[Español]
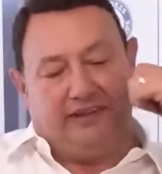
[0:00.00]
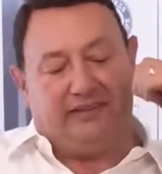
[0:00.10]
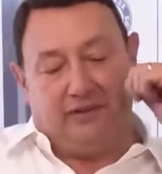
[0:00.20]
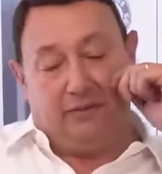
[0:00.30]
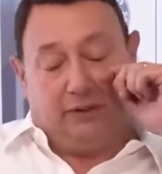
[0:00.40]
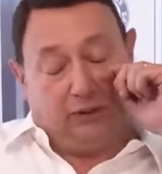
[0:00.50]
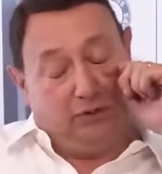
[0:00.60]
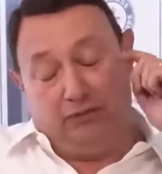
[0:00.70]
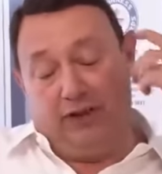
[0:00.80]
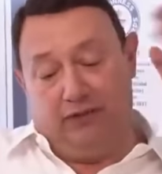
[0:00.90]
es
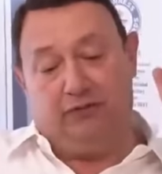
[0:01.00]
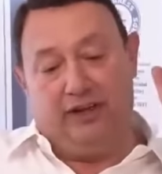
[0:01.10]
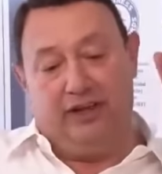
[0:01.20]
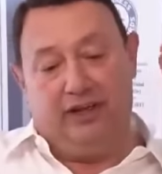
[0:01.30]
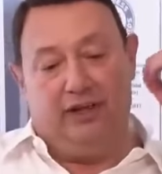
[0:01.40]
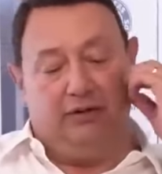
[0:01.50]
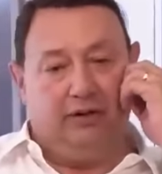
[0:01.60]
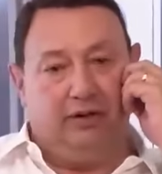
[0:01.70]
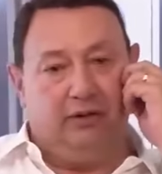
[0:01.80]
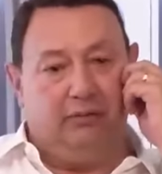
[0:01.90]
bueno, fue, fue
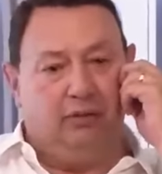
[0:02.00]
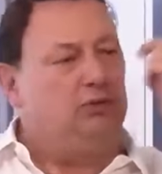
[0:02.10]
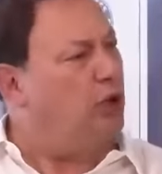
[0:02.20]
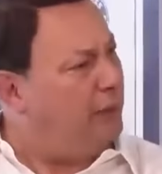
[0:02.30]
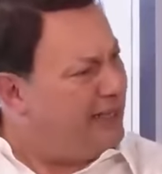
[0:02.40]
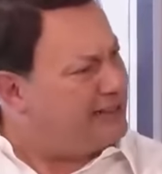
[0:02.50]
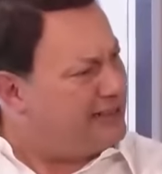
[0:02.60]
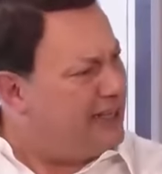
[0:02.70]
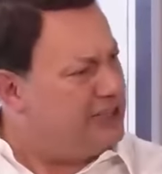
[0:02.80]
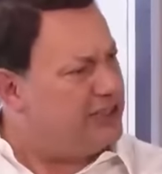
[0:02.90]
eh, todavía está.